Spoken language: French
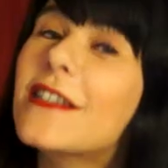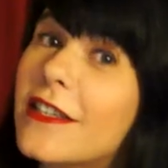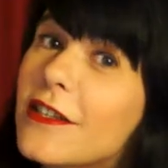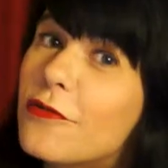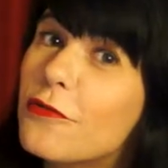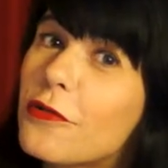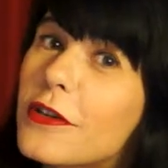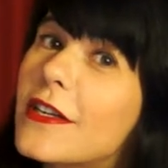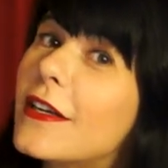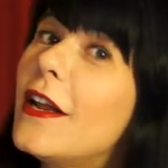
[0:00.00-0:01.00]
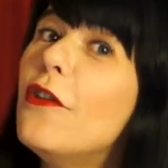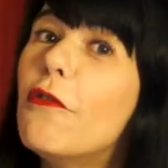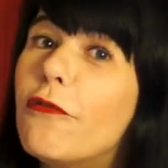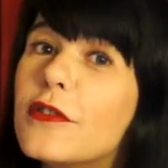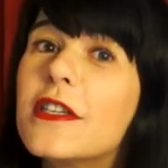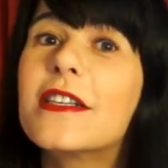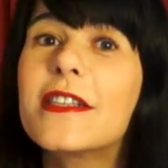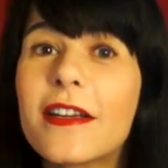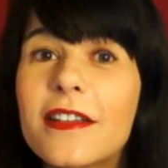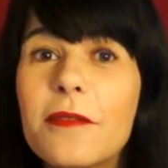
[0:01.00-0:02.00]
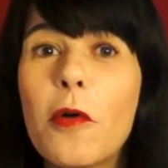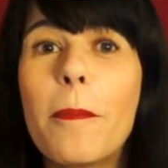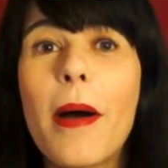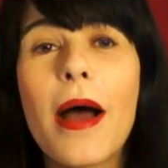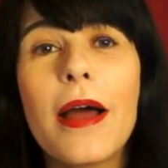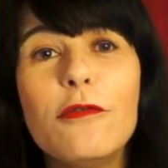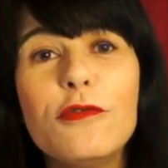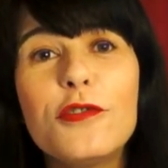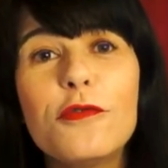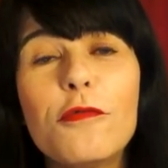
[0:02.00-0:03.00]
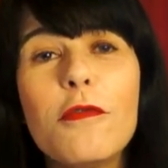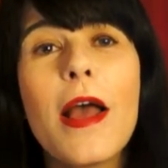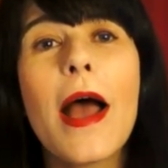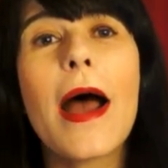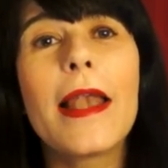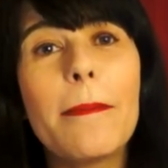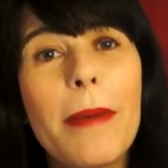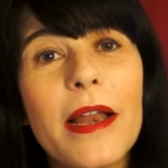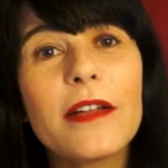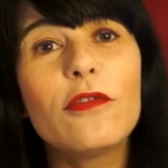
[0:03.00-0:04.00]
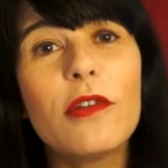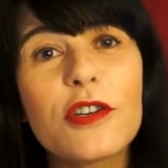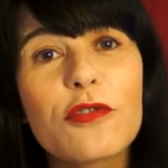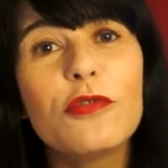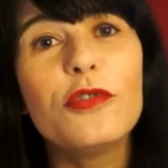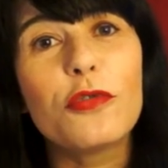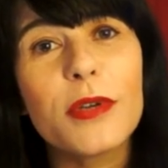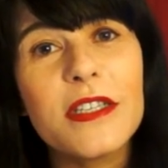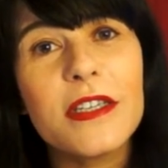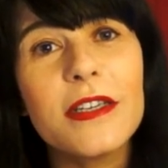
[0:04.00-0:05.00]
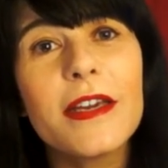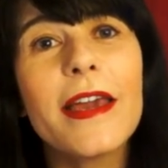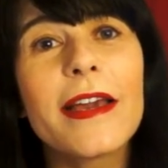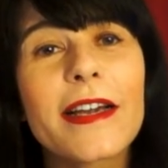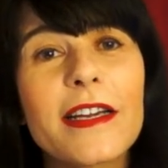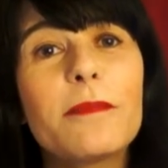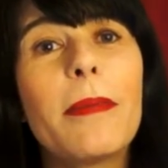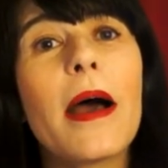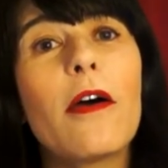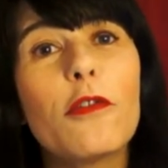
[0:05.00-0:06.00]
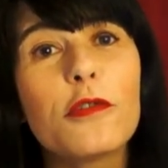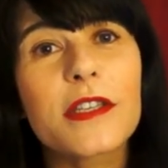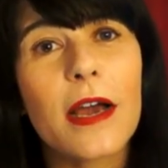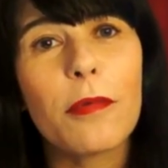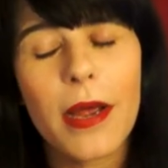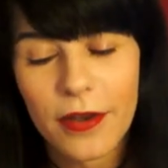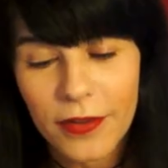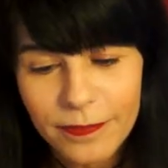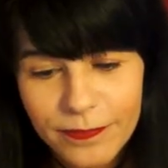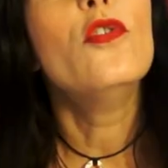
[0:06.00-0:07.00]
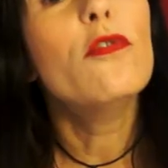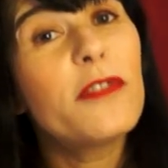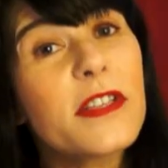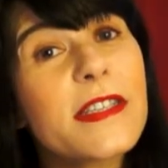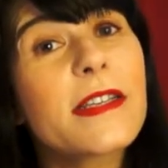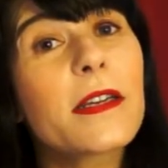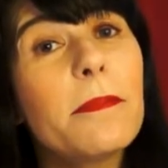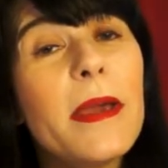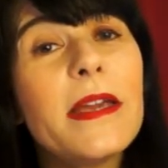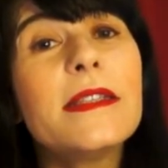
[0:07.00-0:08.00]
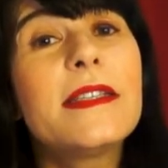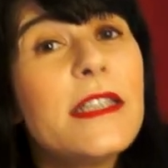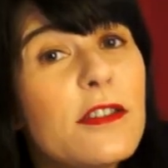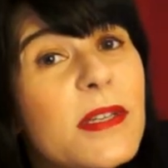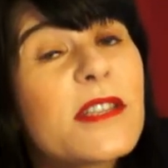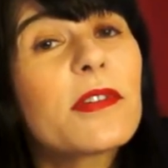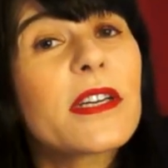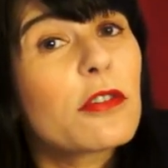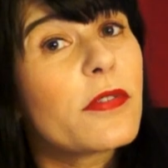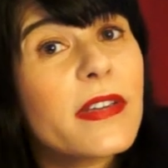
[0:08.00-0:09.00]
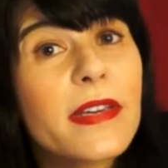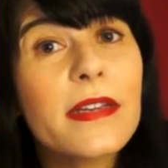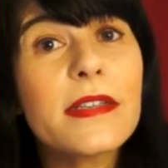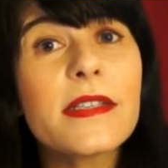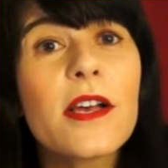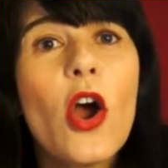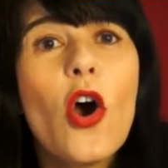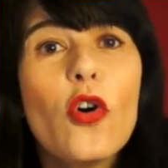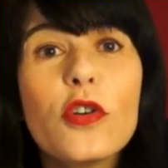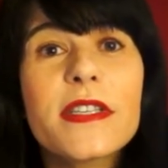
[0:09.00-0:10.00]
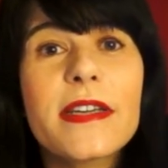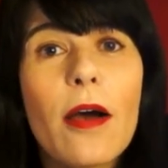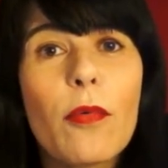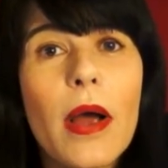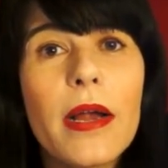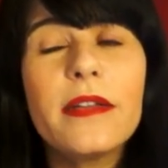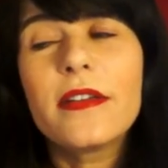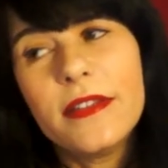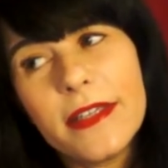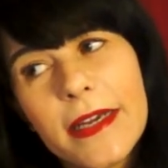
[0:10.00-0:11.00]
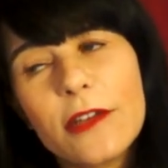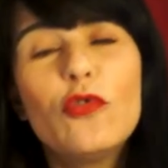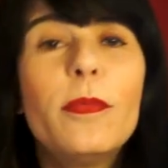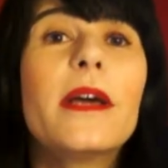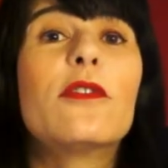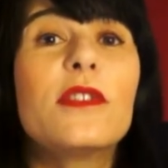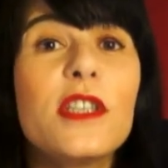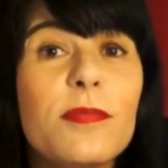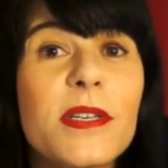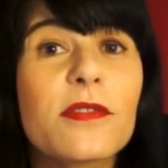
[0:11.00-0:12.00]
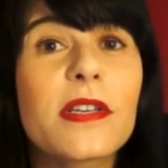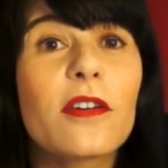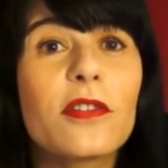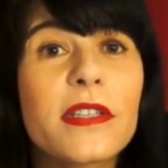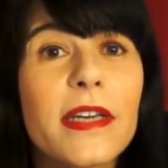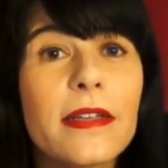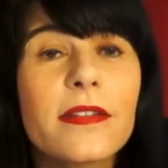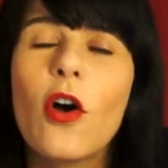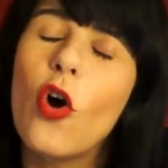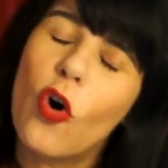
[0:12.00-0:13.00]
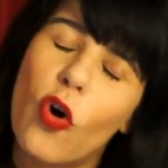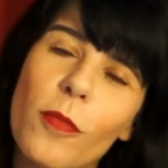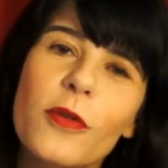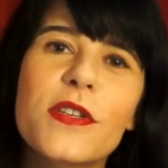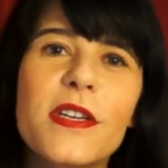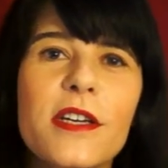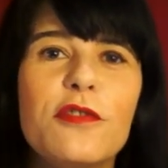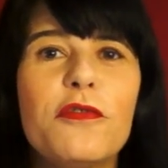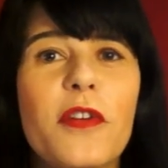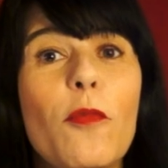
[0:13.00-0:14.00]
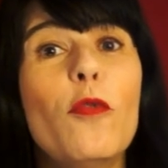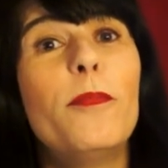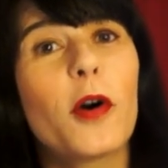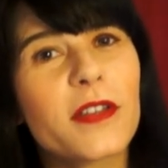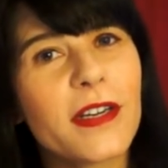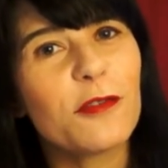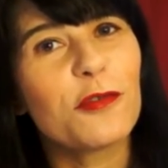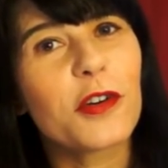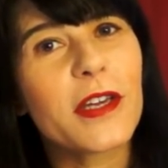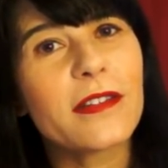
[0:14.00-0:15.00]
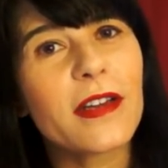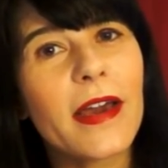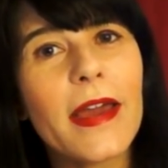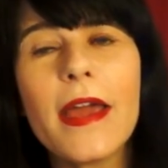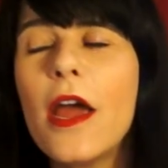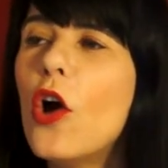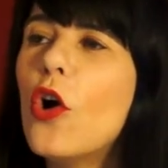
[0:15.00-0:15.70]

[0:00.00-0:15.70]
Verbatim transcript: Ce qui est sûr, c'est qu'il ne faisait certainement pas allusion à la balade de la geôle de Reading écrite par Oscar Wilde. Le 25 mai 1895, Oscar Wilde, né à Dublin en 1854, romancier du fameux portrait de Dorian Gray,